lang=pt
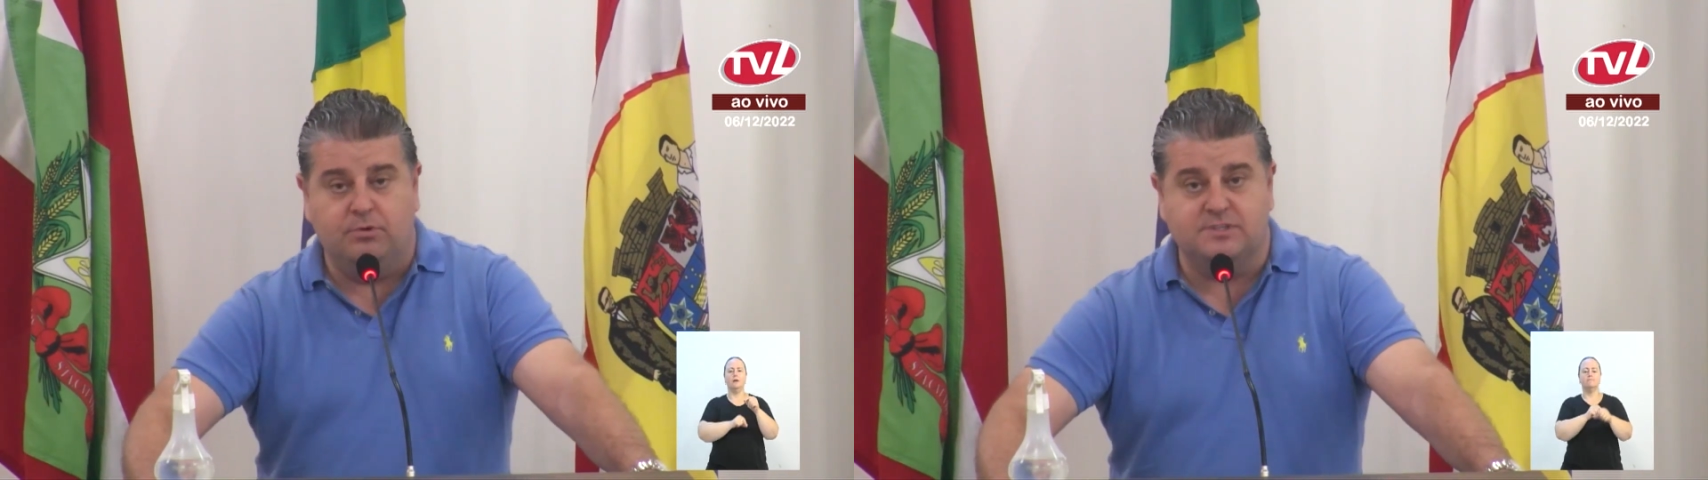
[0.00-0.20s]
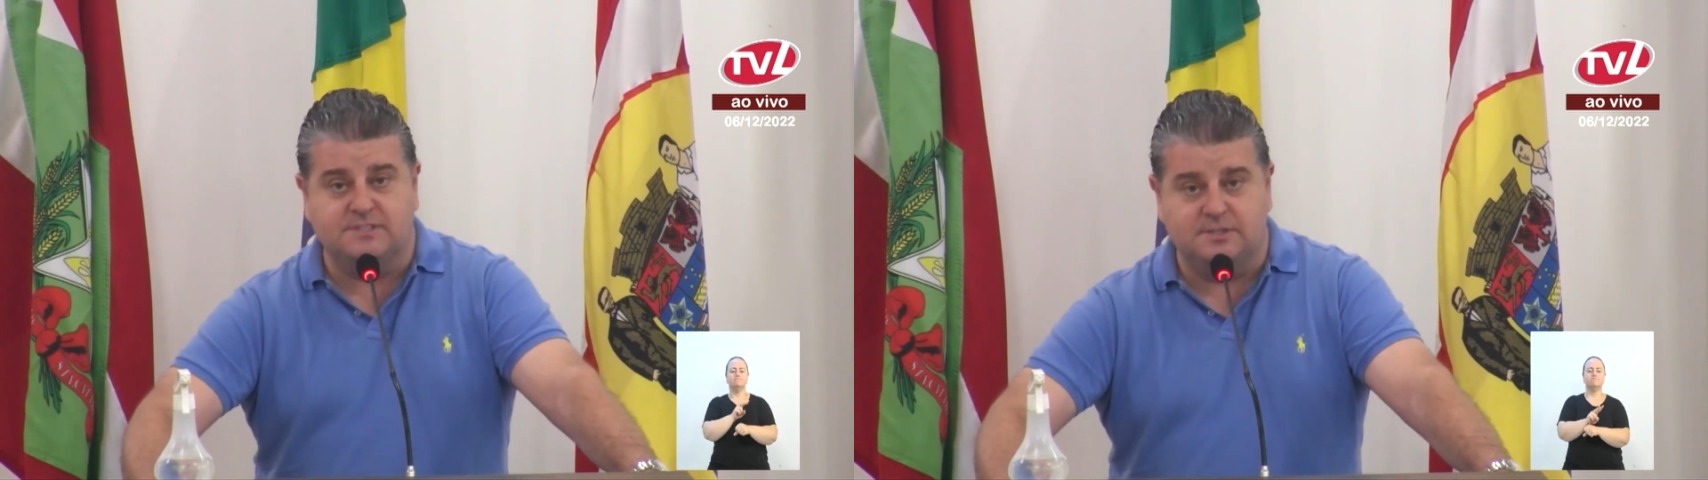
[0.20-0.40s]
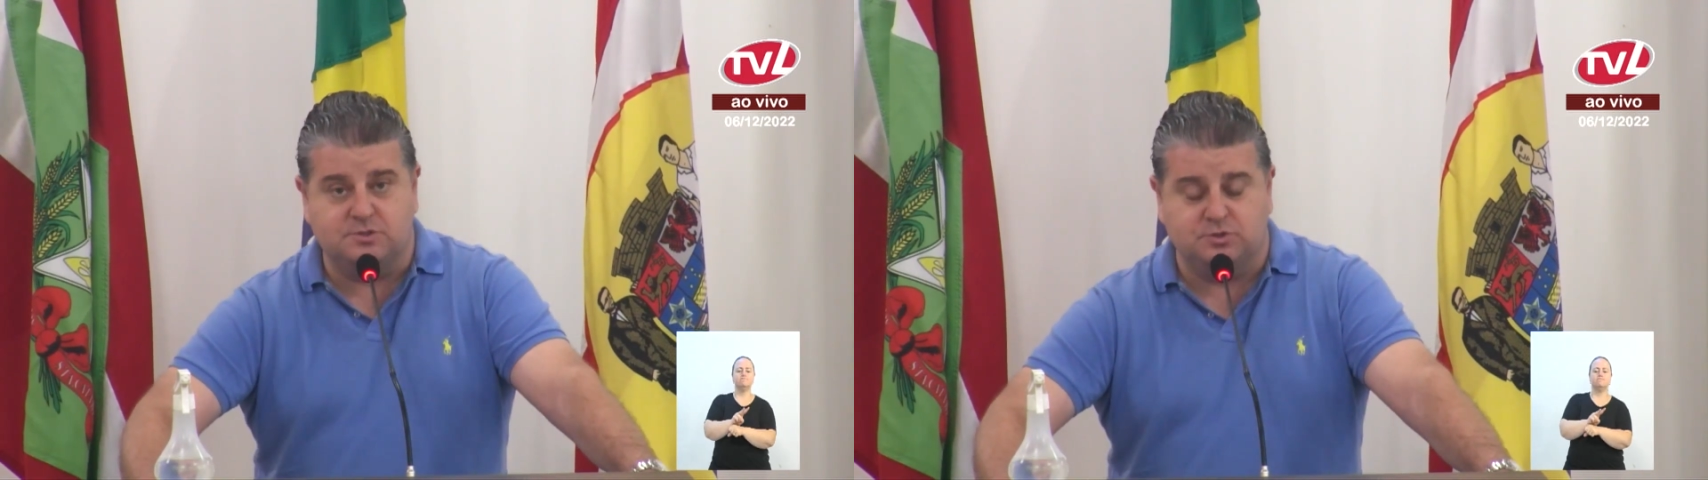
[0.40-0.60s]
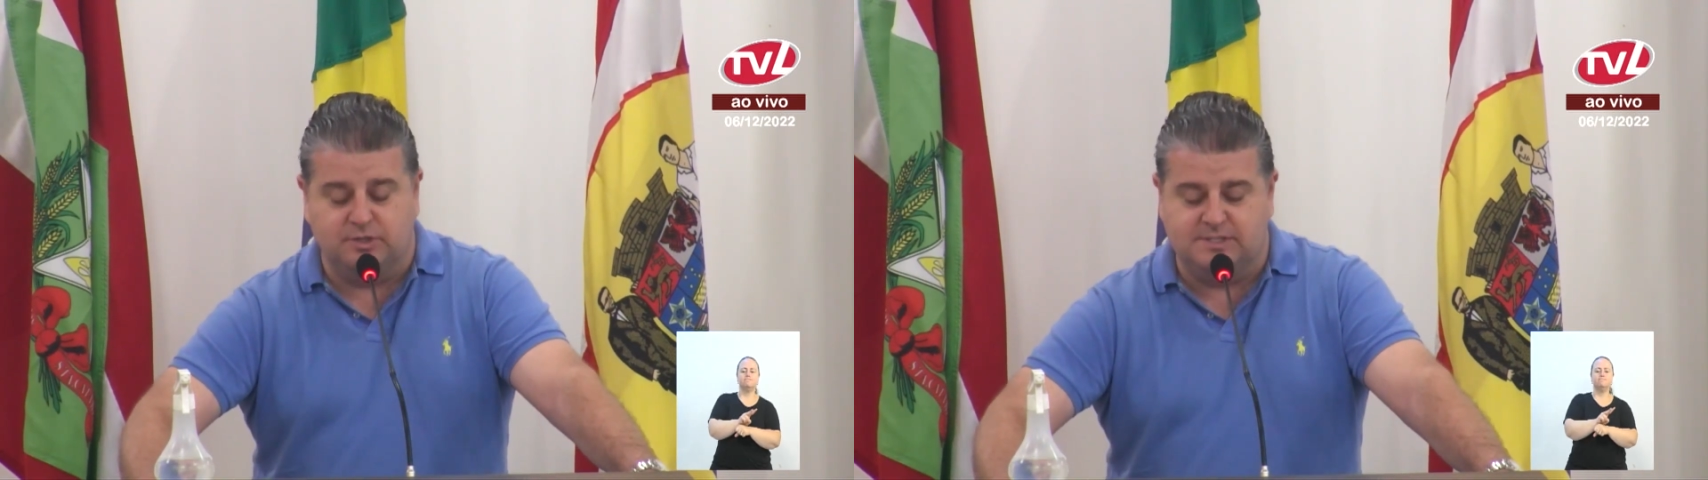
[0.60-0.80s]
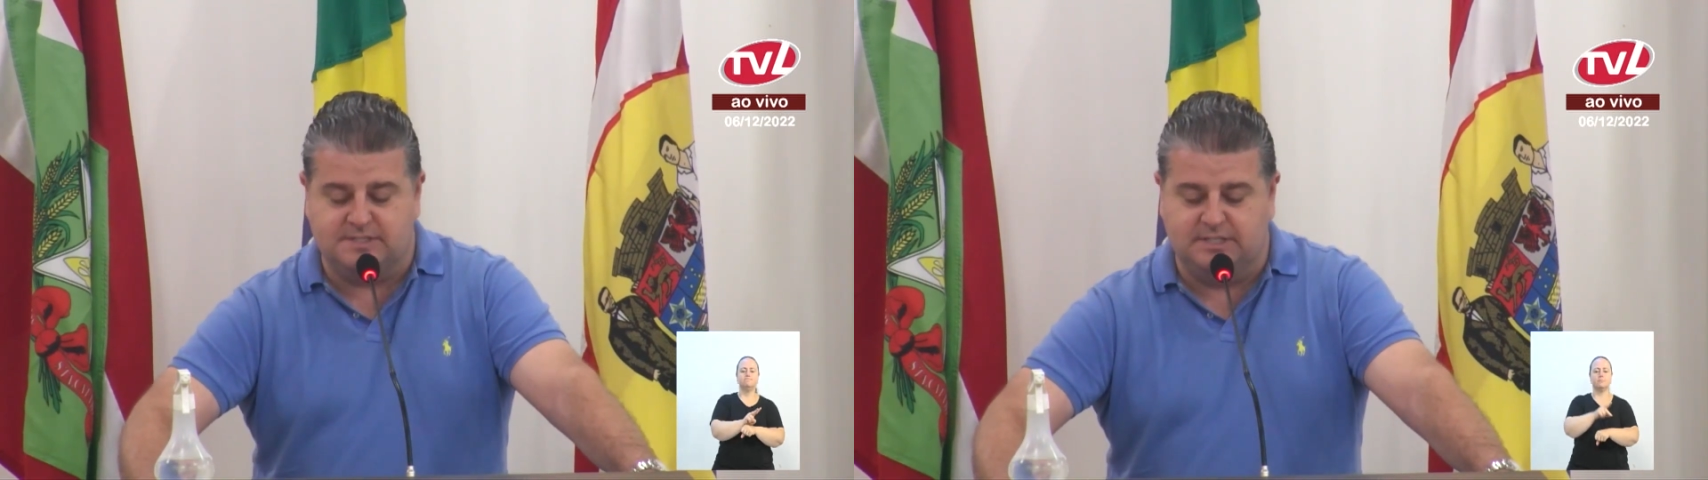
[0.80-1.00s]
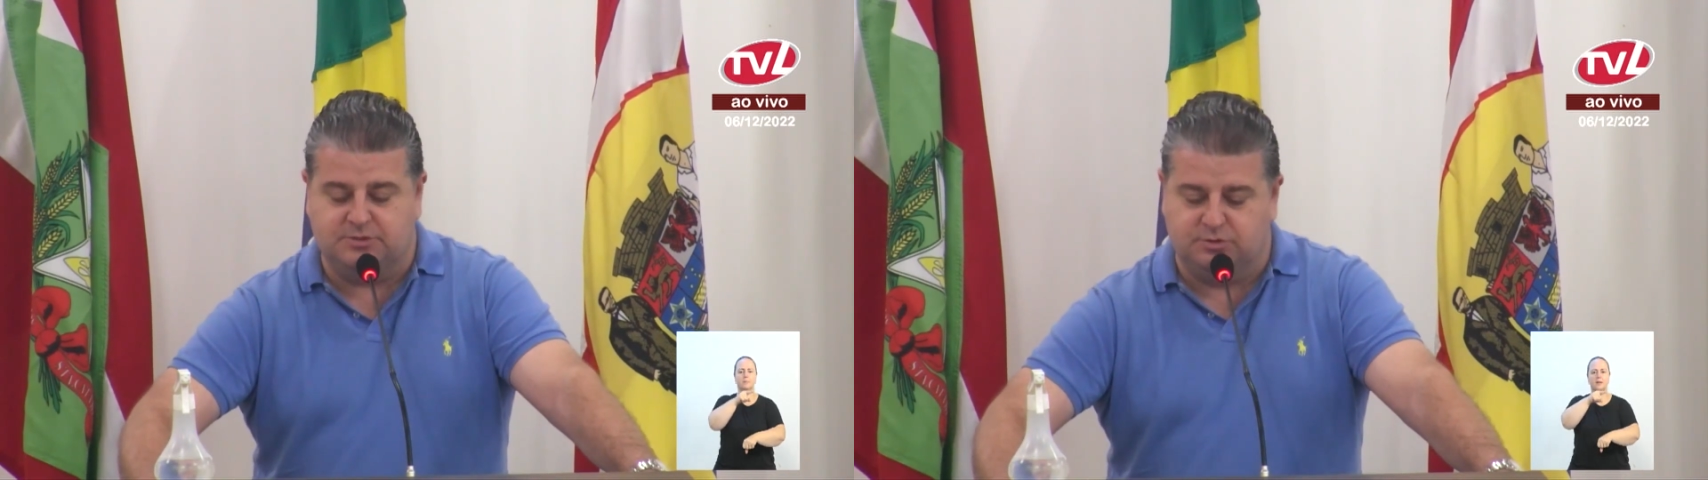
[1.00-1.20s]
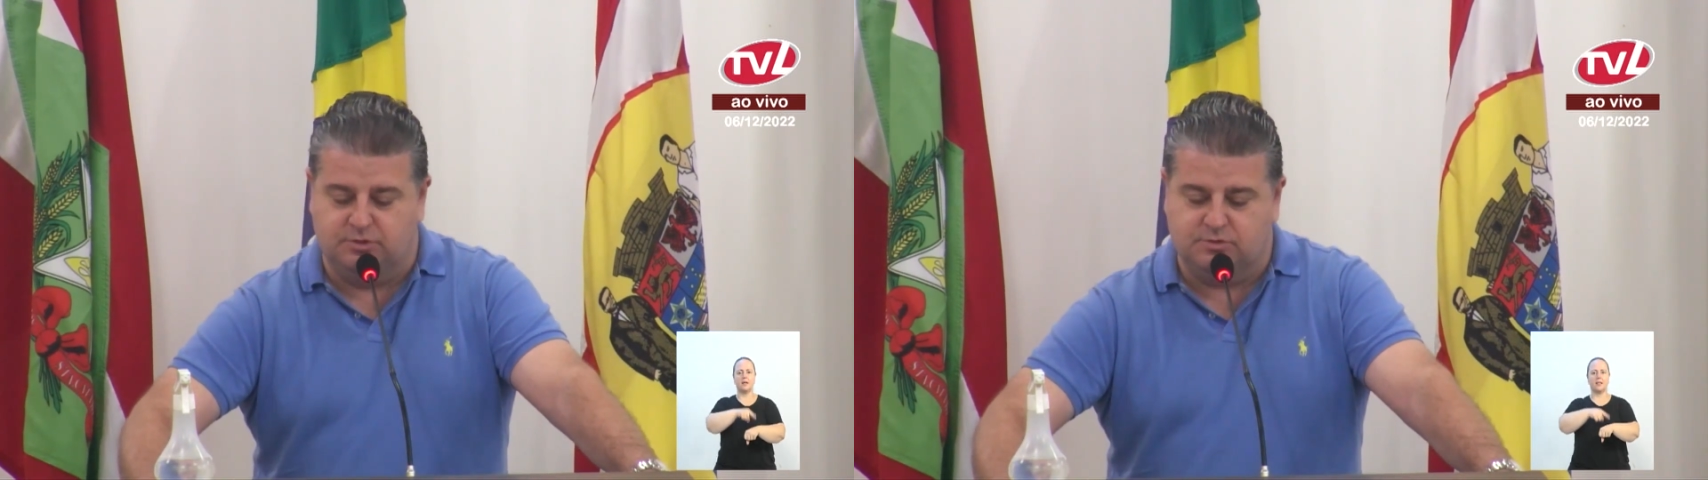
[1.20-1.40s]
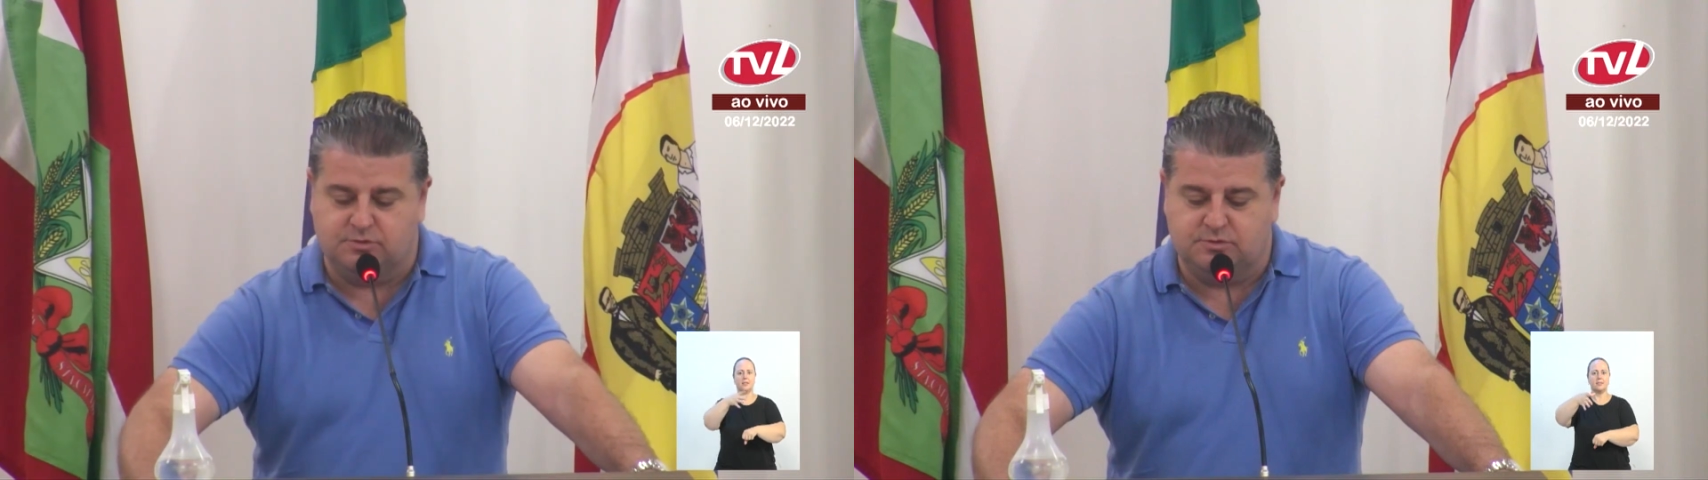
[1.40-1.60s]
por sensores
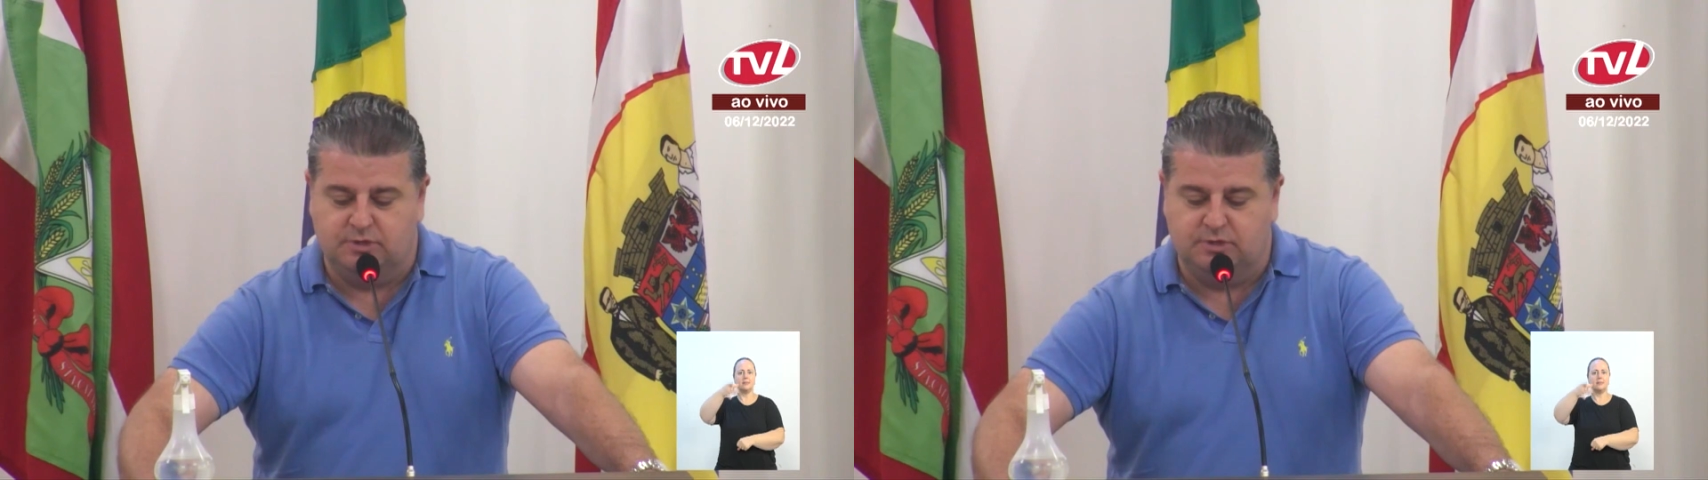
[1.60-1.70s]
eletrônicos.